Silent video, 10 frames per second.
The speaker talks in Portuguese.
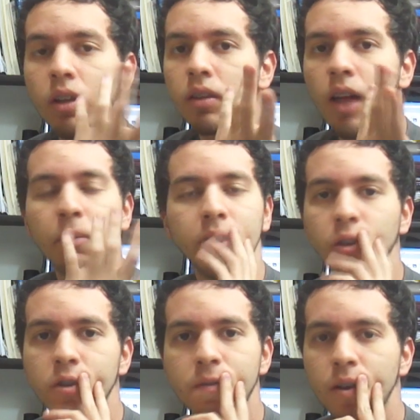Tá, mas
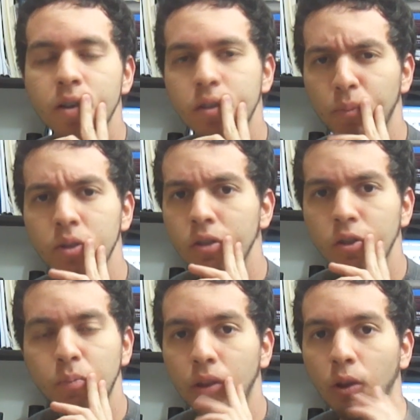de onde veio a
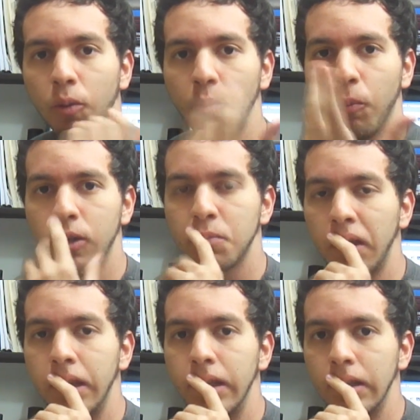disposição de Ptolomeu para os
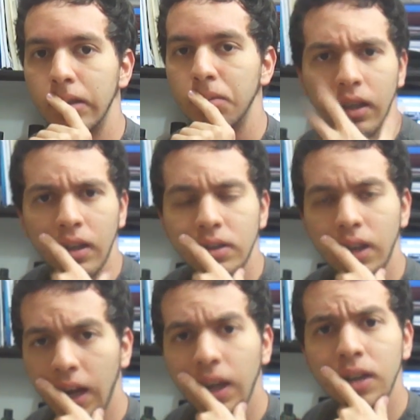planetas?
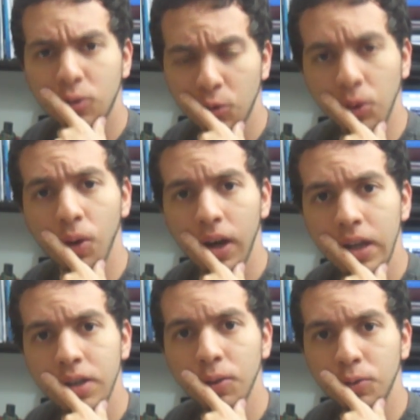Será que ele estudou a
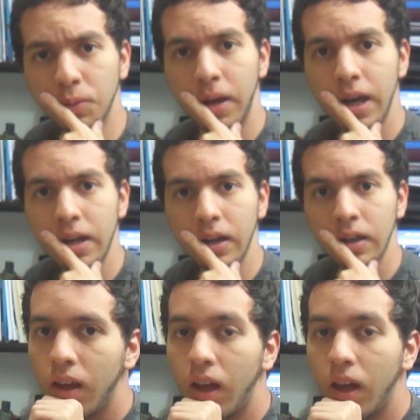religião suméria?